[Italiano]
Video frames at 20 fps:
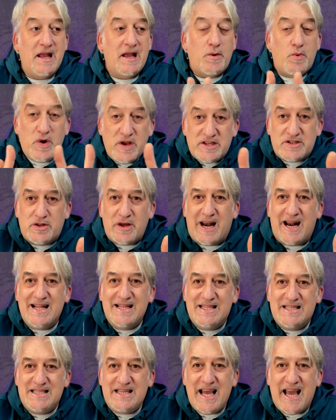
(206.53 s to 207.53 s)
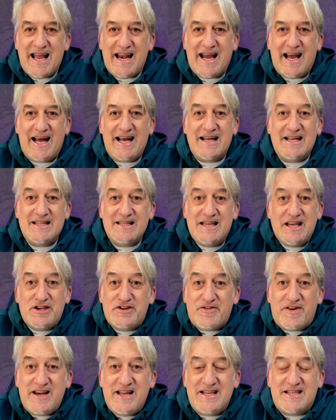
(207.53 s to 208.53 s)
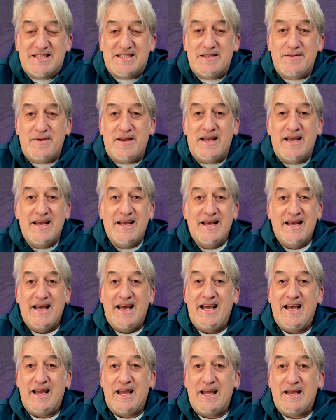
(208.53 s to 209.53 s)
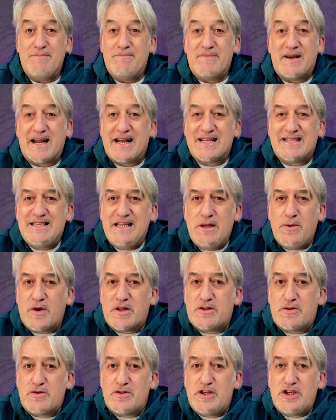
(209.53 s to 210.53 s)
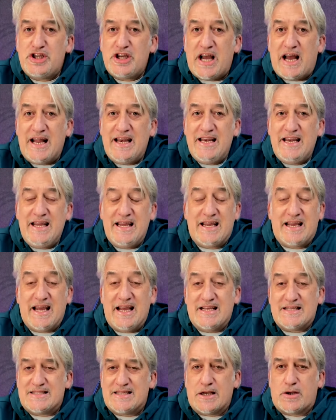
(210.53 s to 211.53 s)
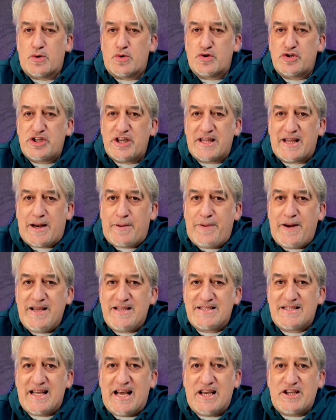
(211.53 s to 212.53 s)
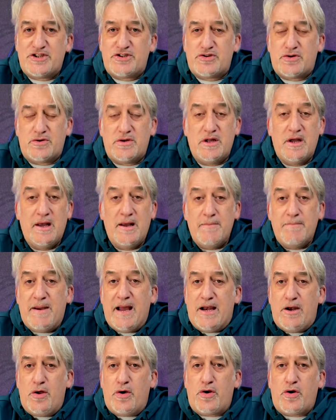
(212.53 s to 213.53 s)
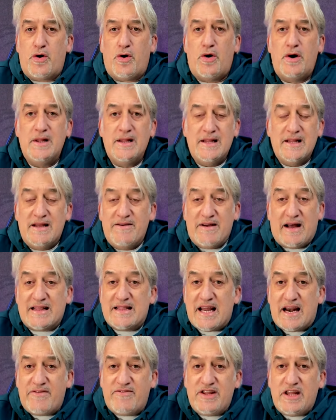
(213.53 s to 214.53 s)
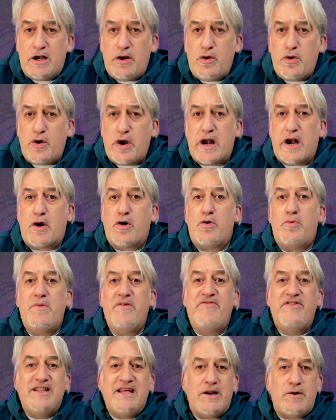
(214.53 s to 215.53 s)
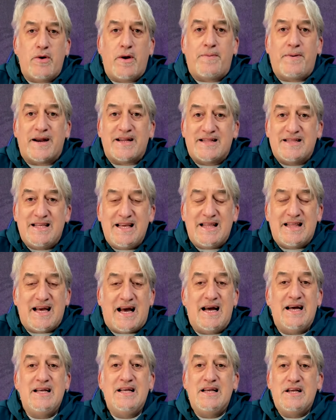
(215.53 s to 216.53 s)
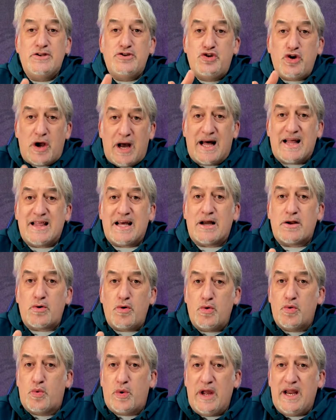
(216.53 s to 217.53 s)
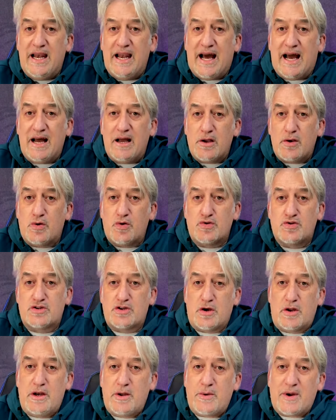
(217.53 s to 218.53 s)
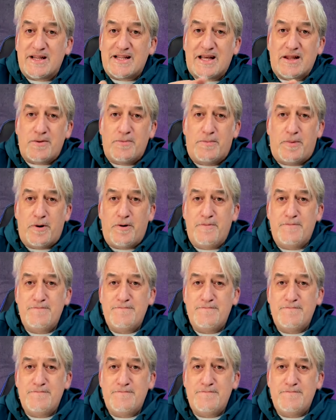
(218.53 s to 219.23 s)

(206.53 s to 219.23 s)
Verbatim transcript: Questo era il Siena dei giovanissimi, eh, ragazzini di 14 anni che se conoscete la PlayStation, beh, loro, andare a vedere loro era come vedere una partita giocata con quella console. Guardate un po'.